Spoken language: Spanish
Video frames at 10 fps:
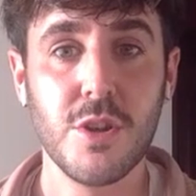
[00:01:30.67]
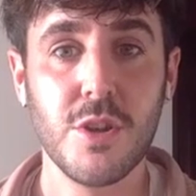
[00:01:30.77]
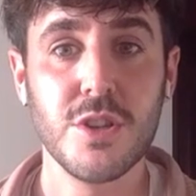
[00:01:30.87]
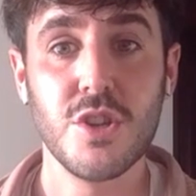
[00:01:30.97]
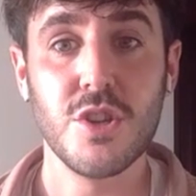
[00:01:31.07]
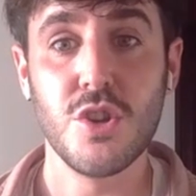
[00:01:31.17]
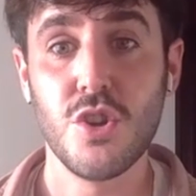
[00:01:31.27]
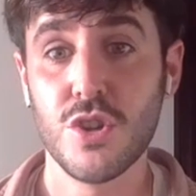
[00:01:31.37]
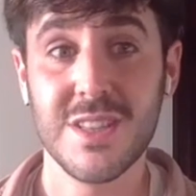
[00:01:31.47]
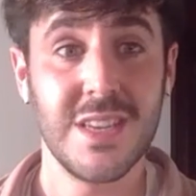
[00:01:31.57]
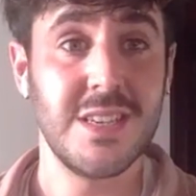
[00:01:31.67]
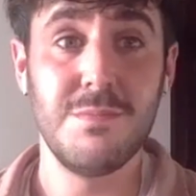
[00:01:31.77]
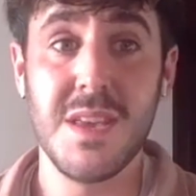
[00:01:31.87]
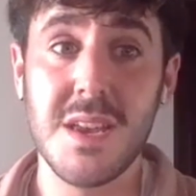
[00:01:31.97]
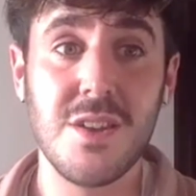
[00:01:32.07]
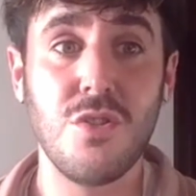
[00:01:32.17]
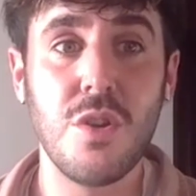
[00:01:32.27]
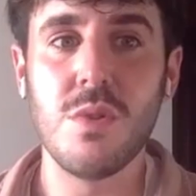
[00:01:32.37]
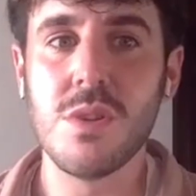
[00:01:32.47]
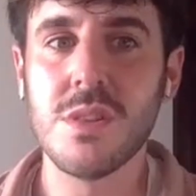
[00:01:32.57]
Porque si no estás
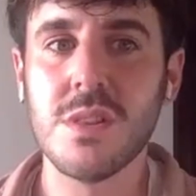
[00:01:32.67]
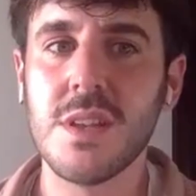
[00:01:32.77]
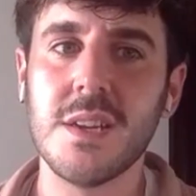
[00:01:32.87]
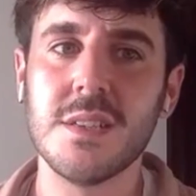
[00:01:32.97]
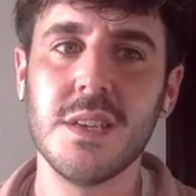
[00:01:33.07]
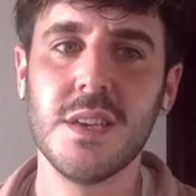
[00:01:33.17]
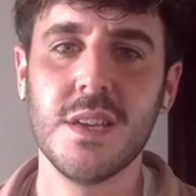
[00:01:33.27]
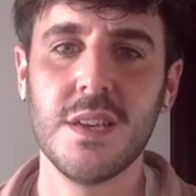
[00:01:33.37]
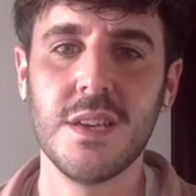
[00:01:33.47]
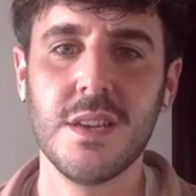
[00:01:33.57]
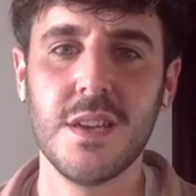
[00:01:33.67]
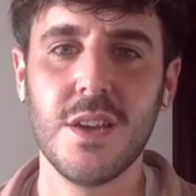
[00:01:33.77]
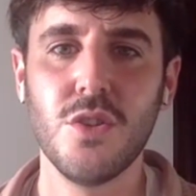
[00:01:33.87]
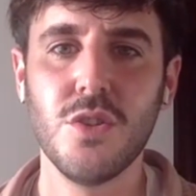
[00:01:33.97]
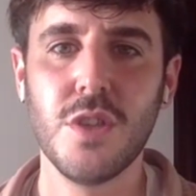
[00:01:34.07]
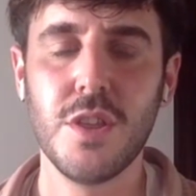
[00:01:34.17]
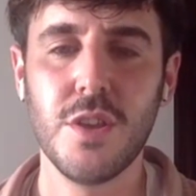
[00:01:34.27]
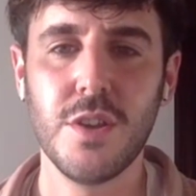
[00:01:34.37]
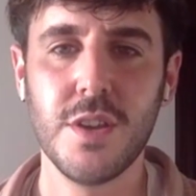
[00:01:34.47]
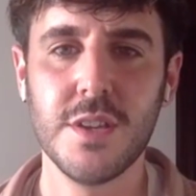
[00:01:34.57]
bien y no te encuentras eh,
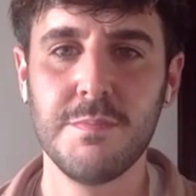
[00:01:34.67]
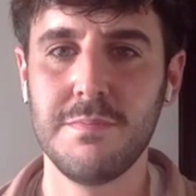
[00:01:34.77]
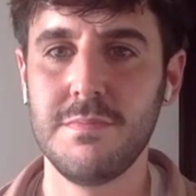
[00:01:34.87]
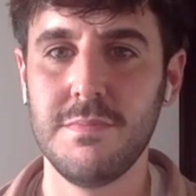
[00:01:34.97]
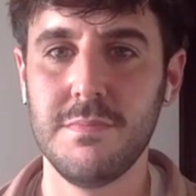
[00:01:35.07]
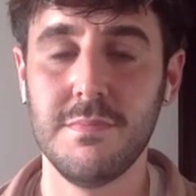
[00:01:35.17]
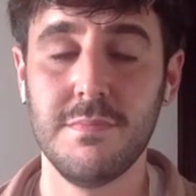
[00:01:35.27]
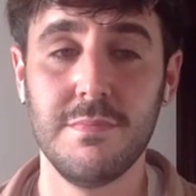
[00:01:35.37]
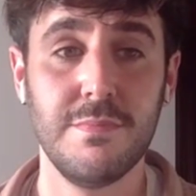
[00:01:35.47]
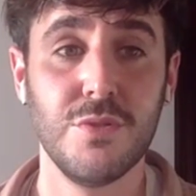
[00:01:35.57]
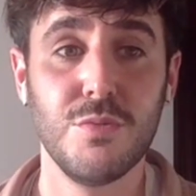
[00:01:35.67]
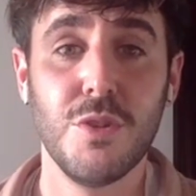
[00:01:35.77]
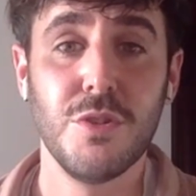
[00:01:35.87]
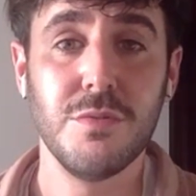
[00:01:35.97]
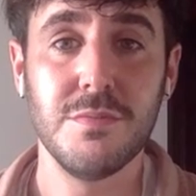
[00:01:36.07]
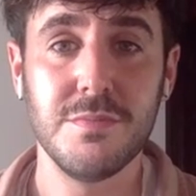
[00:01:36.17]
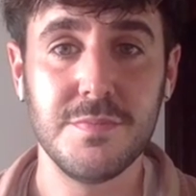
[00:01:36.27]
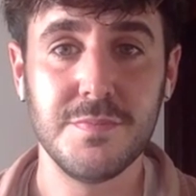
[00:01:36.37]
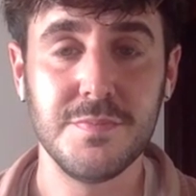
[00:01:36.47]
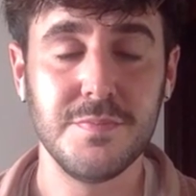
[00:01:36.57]
en condiciones, pues
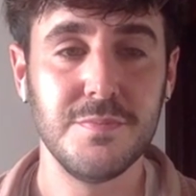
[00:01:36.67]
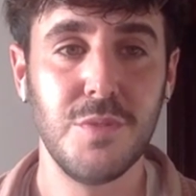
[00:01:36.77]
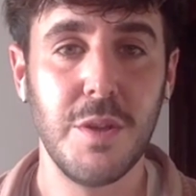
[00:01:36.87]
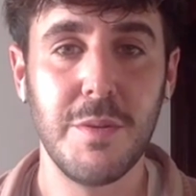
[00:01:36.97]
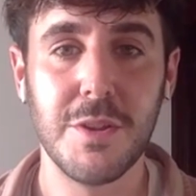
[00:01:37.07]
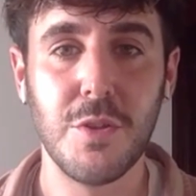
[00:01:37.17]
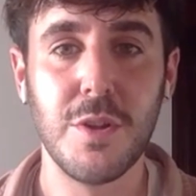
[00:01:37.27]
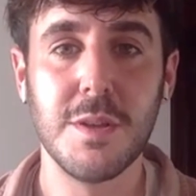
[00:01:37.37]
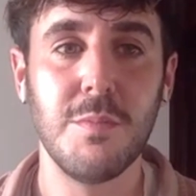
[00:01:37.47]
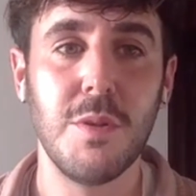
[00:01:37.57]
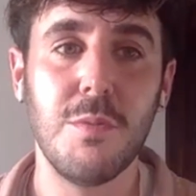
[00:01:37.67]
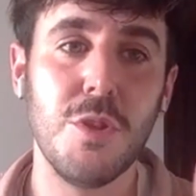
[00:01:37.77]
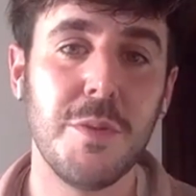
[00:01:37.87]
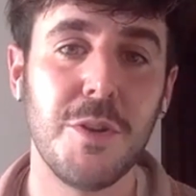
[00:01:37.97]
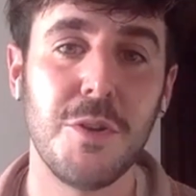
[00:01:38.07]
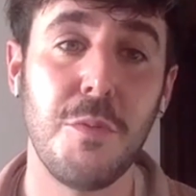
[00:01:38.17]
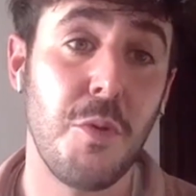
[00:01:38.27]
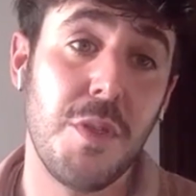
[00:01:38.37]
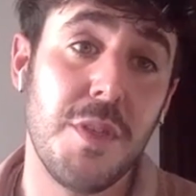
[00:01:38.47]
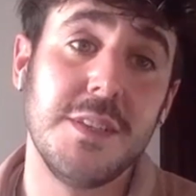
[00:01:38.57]
bueno, puede haber todo el tiempo del mundo,
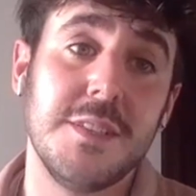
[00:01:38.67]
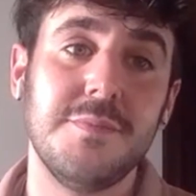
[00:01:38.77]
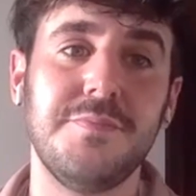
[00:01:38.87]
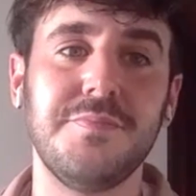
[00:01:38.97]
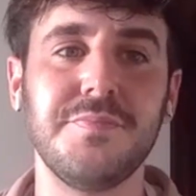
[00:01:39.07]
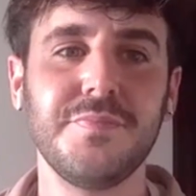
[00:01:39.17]
pero no puedes.